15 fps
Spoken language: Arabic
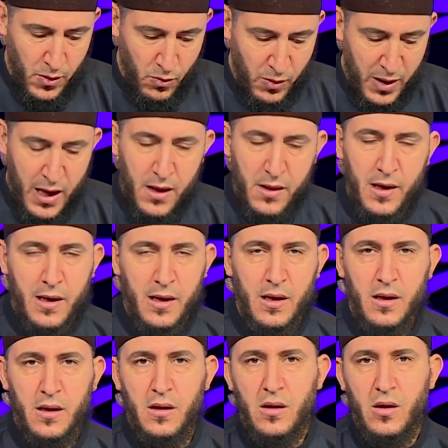وهذا
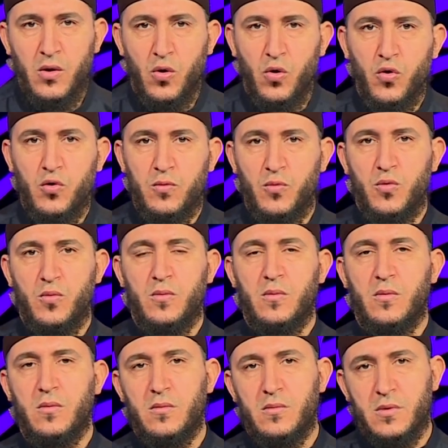الحكم
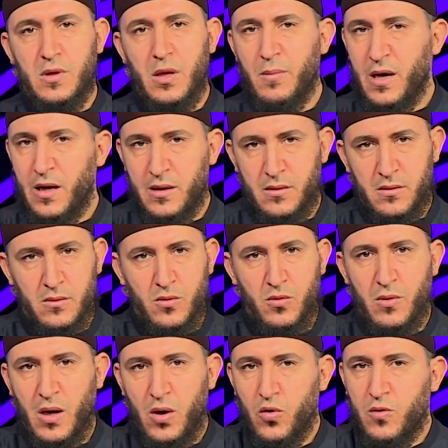طبعا
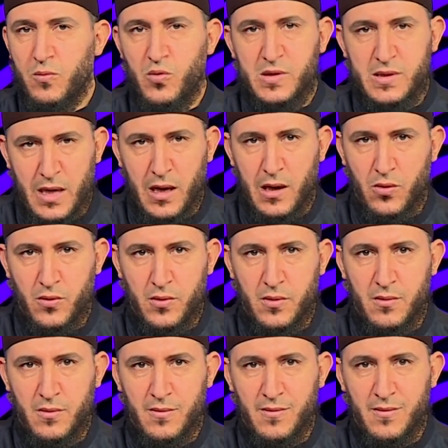هو حكم سهل
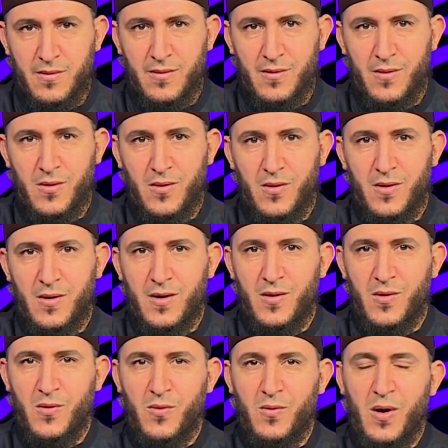
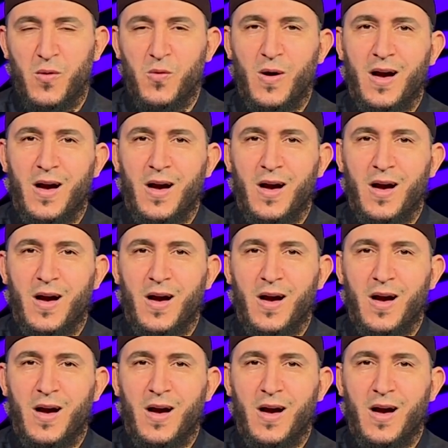وهو